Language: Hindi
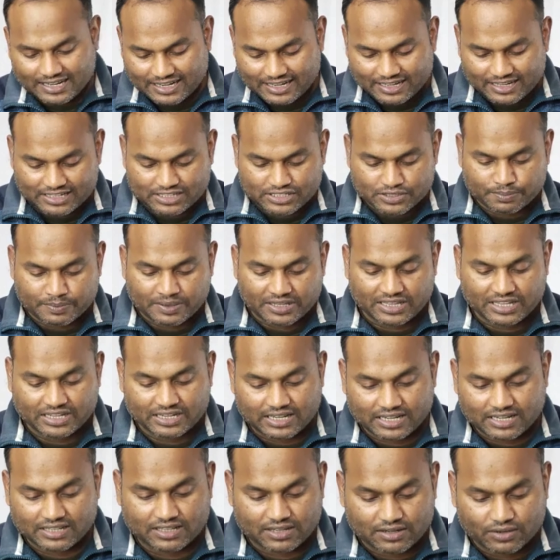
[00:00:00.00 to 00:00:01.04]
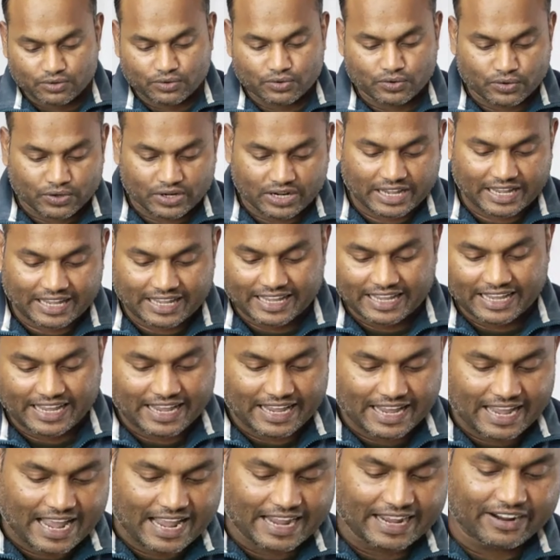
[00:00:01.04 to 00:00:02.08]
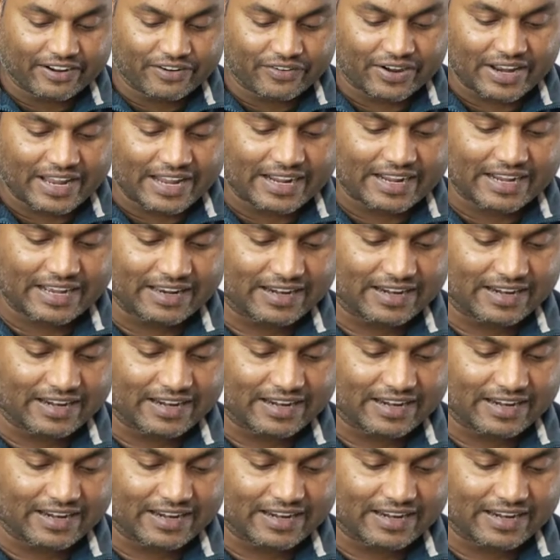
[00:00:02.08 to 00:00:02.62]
अलग कलर्स में दिखाता हूँ खोल के ये है ग्रे